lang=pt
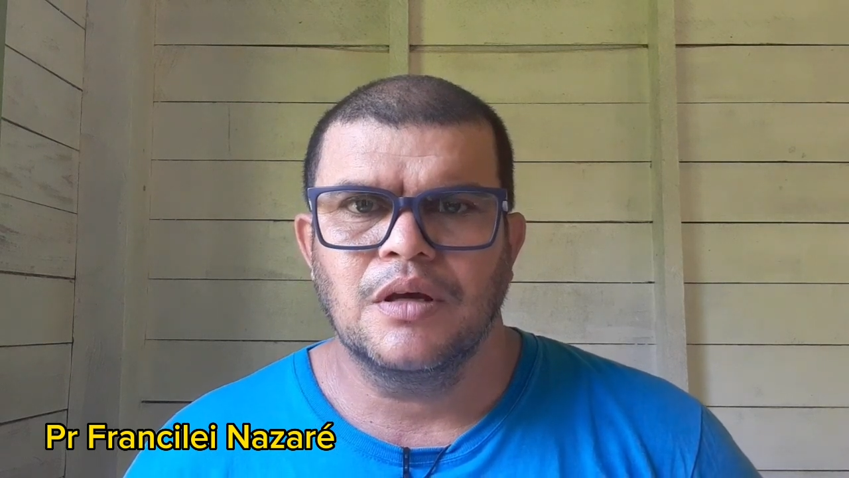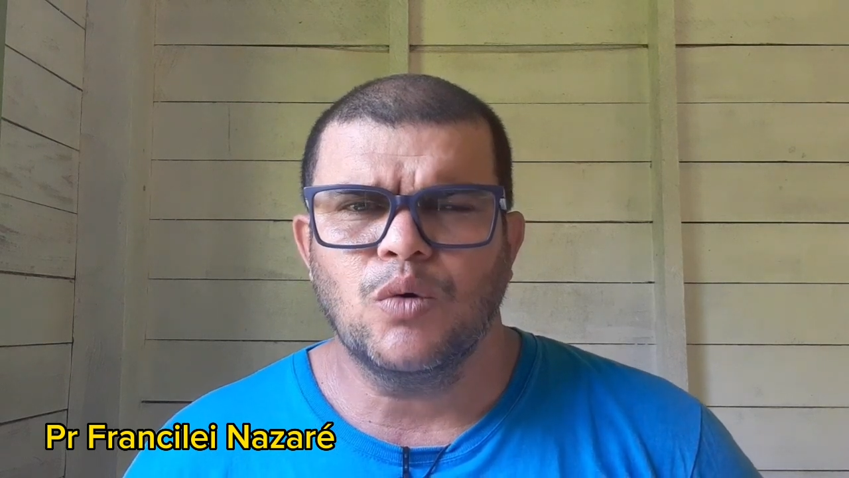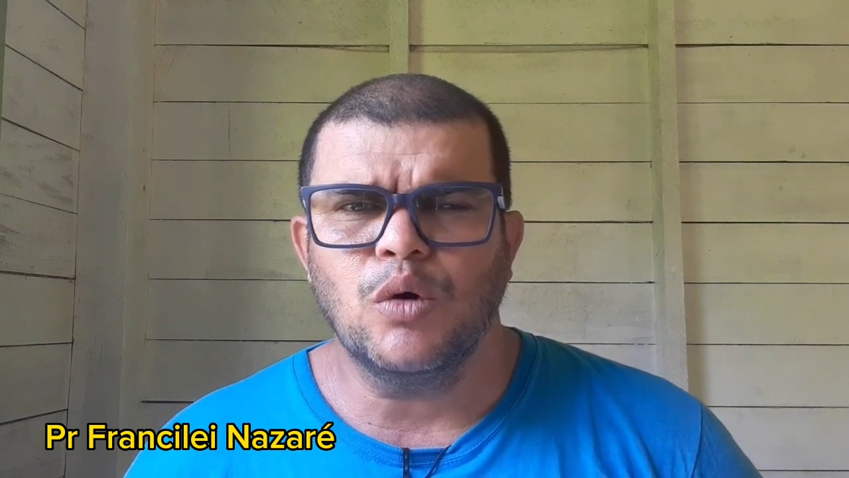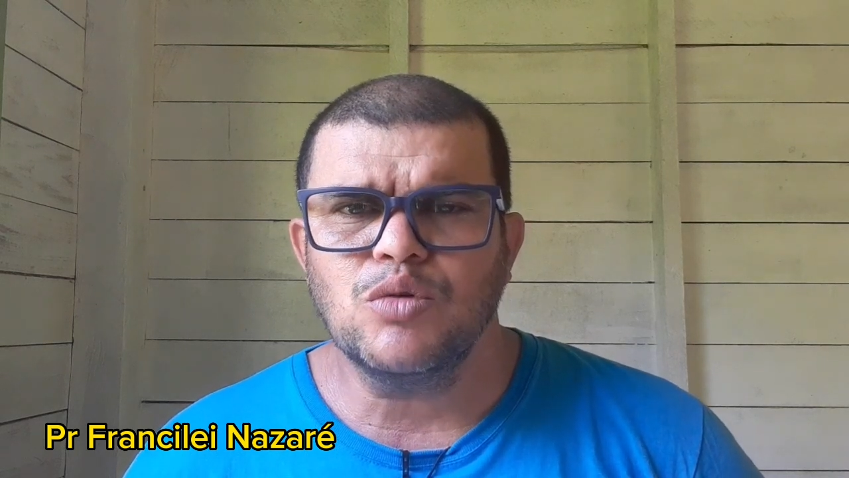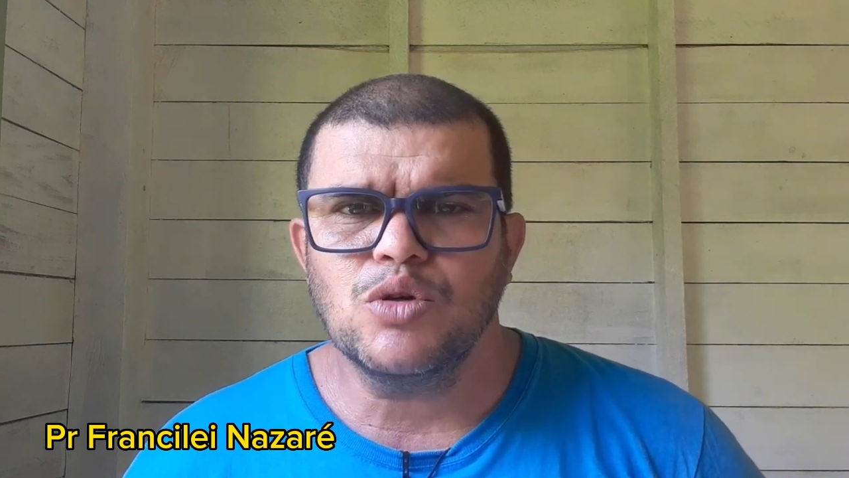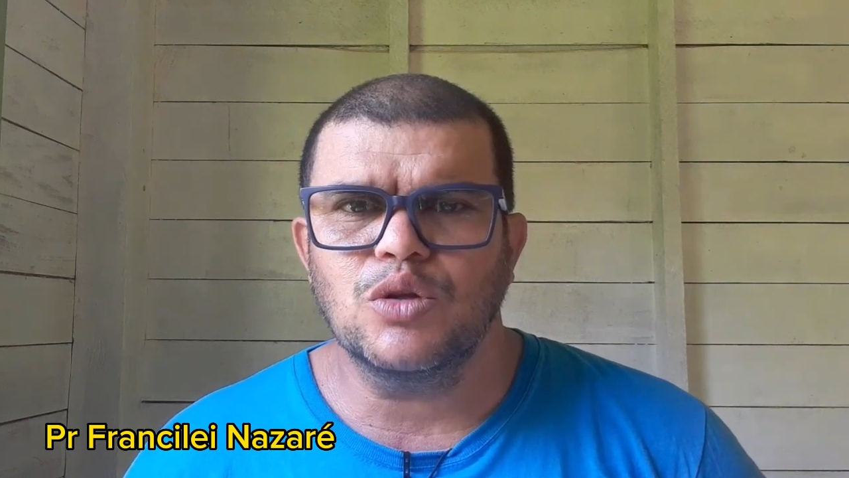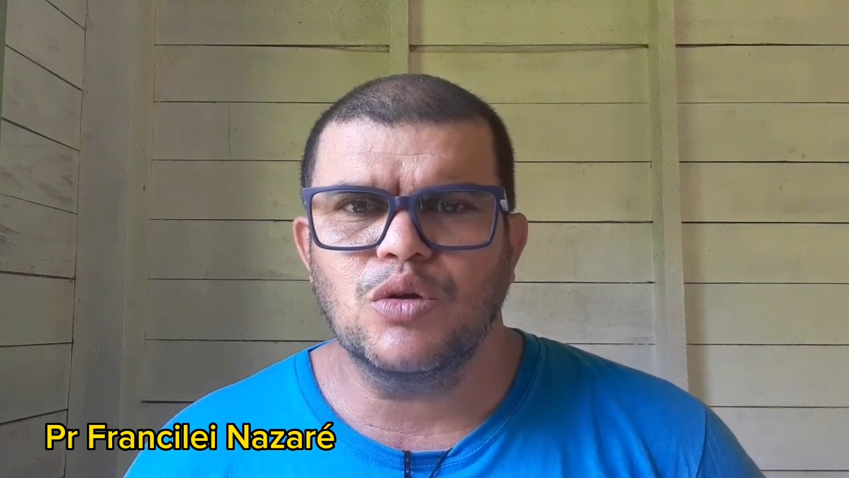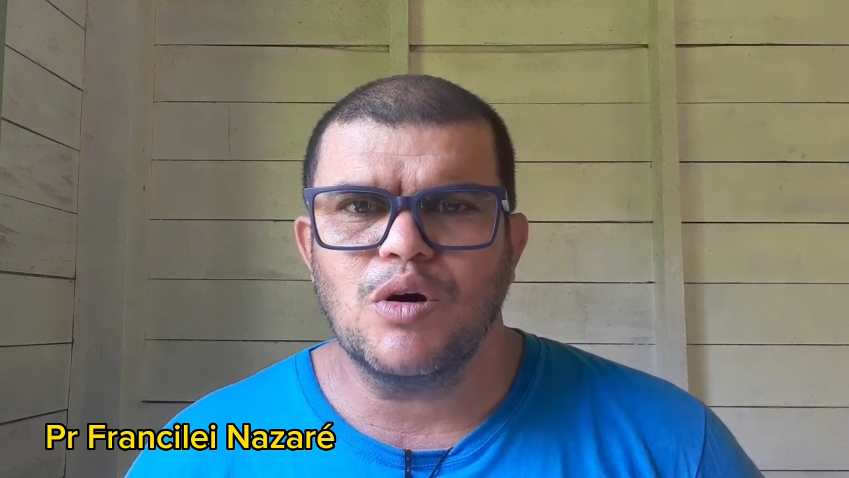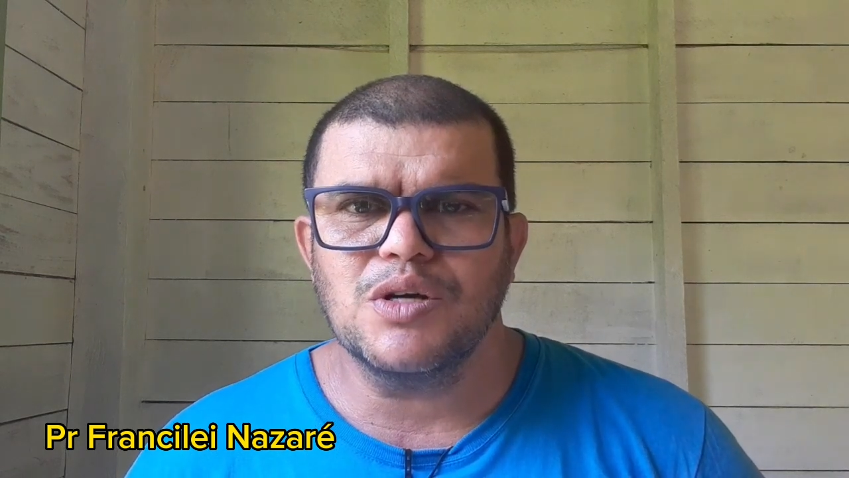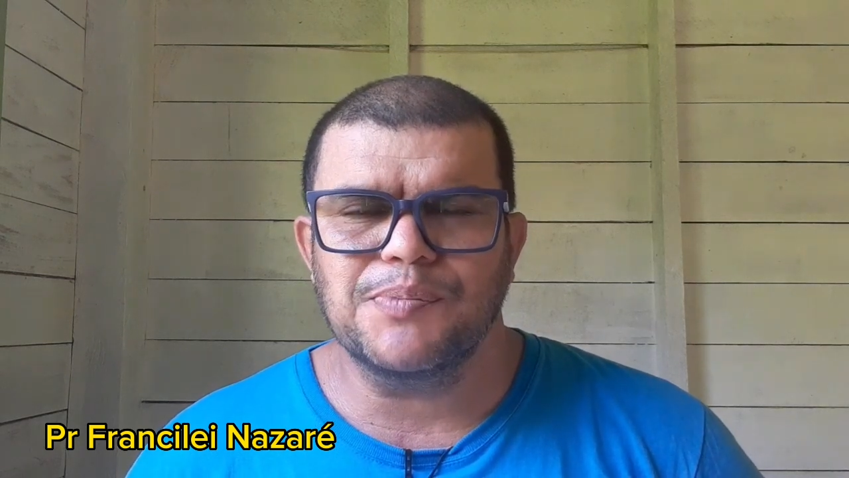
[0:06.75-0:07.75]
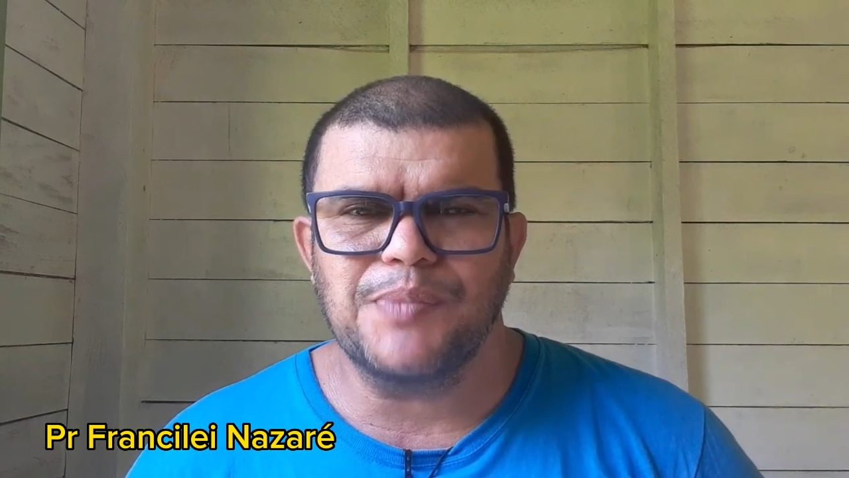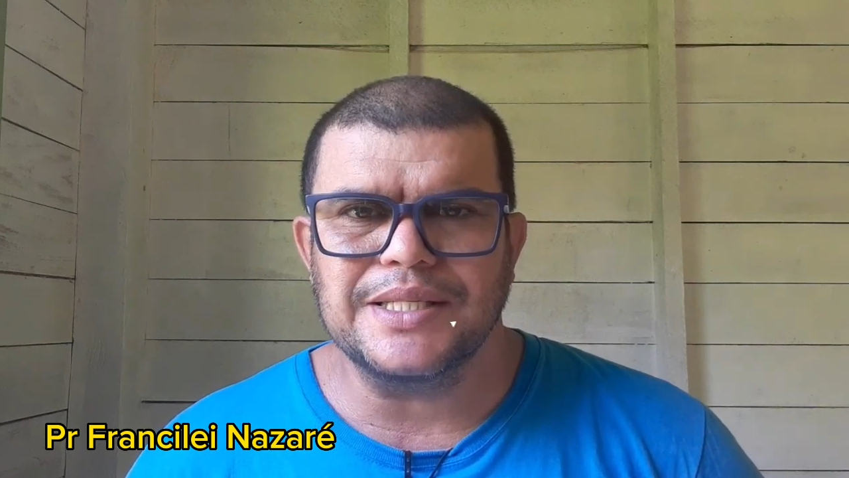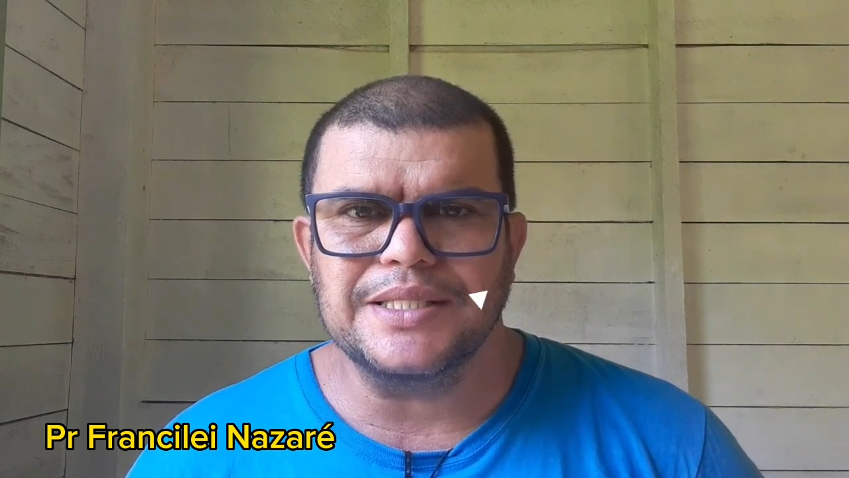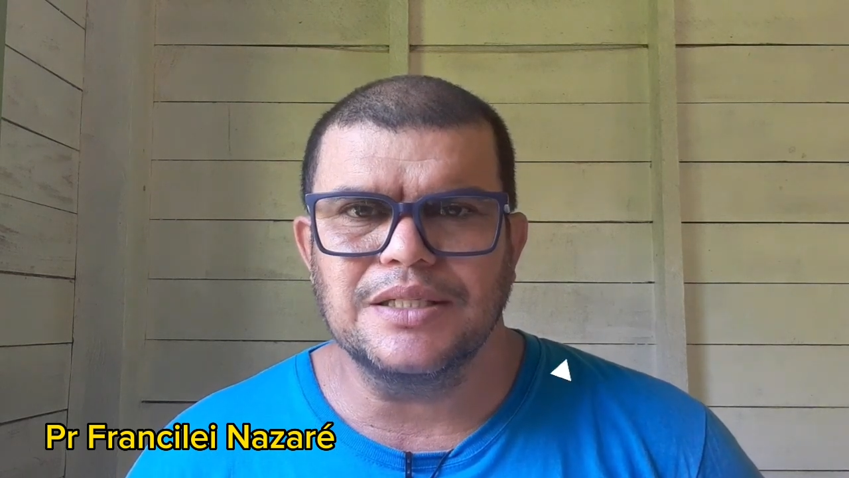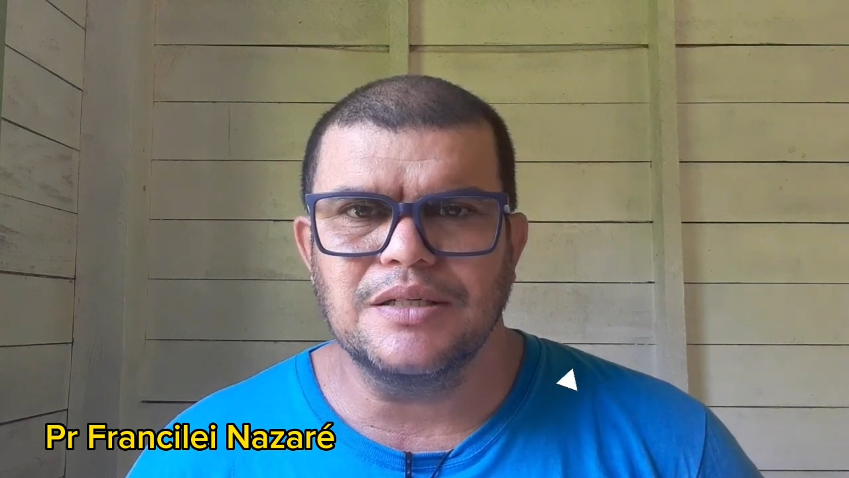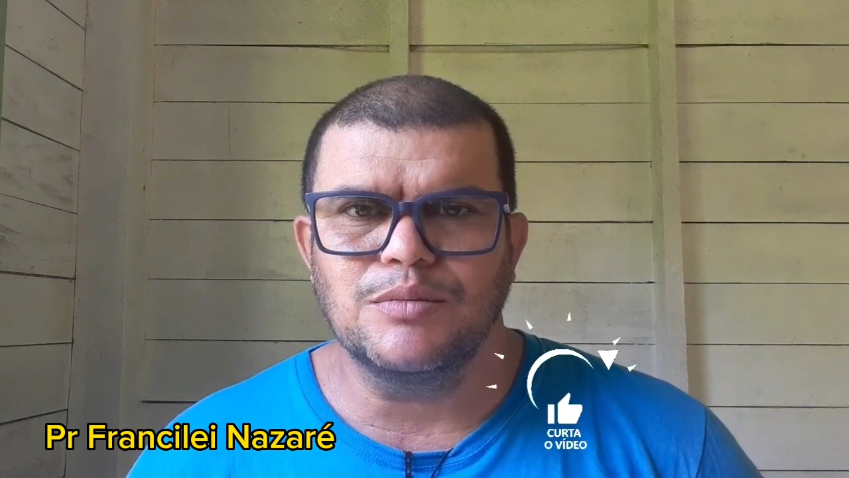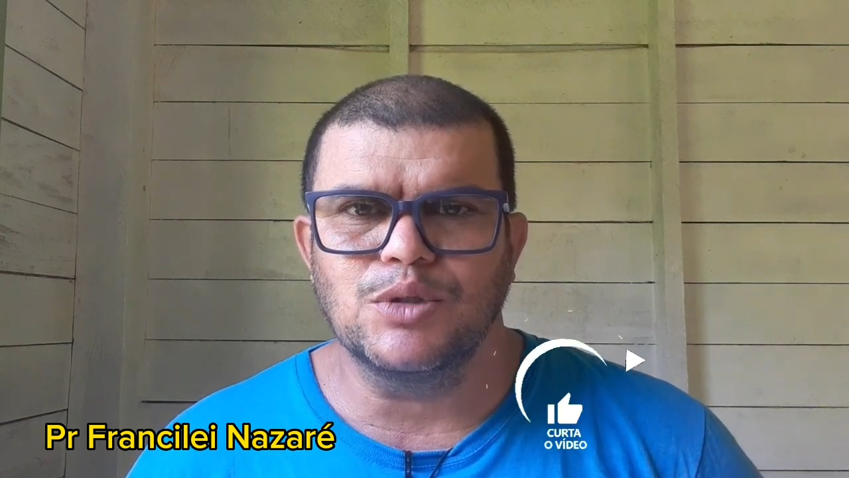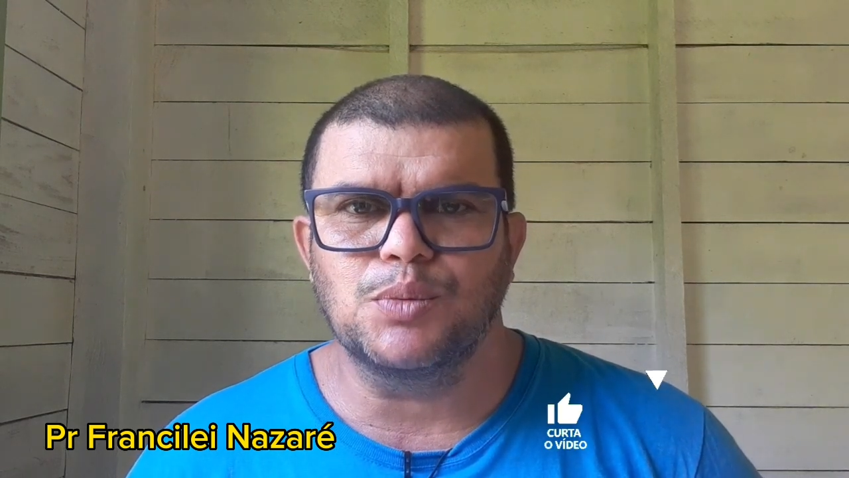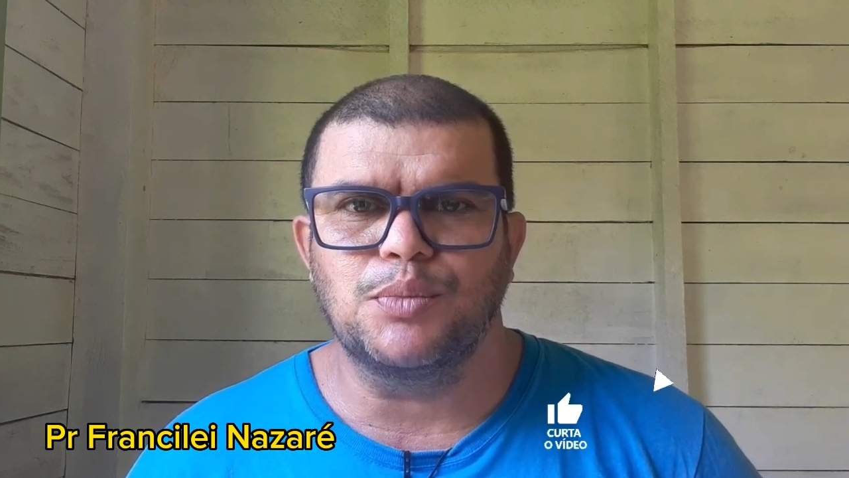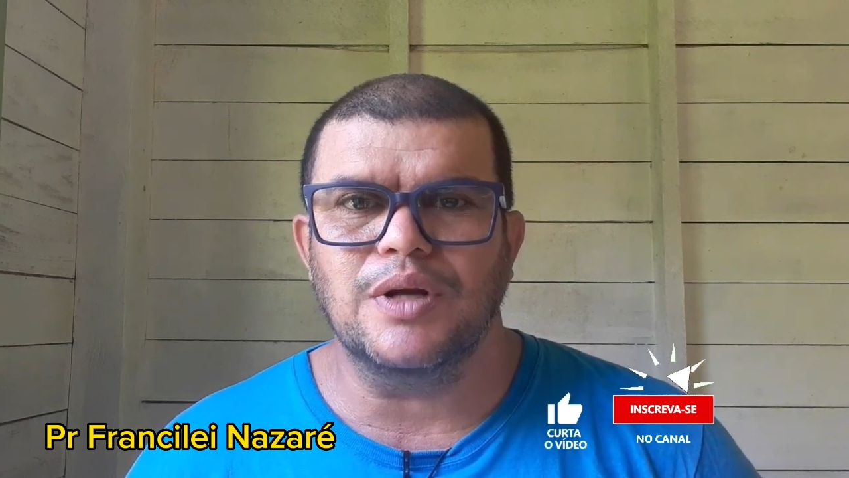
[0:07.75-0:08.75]
Quantos de nós
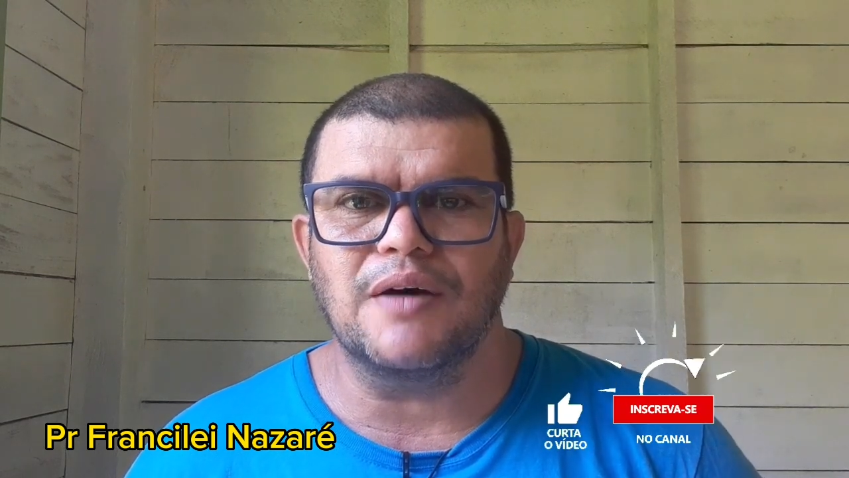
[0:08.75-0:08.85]
passamos por